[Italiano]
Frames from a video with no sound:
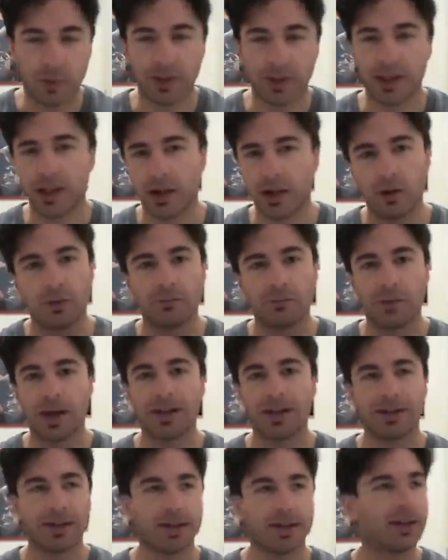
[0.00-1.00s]
quindi le
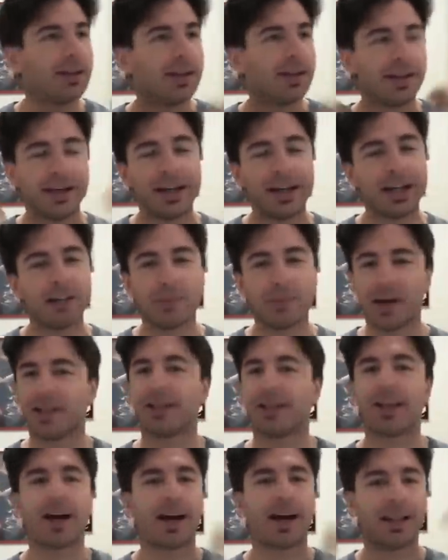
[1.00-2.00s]
ricompense
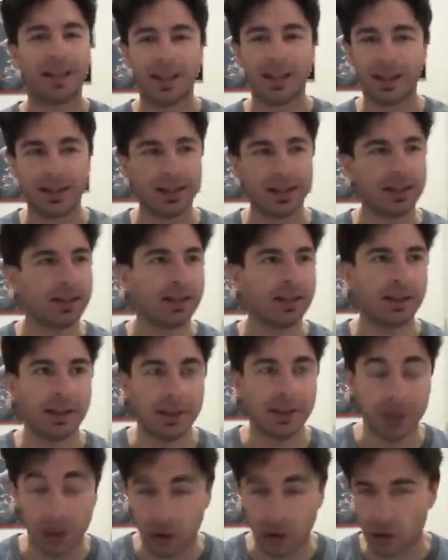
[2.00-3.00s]
rimandate
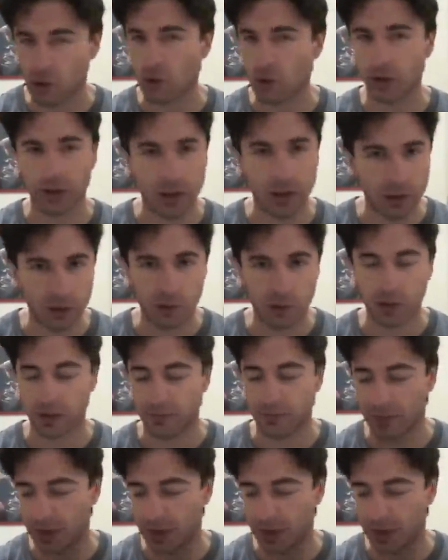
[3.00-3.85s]
di, di, giorni e giorni.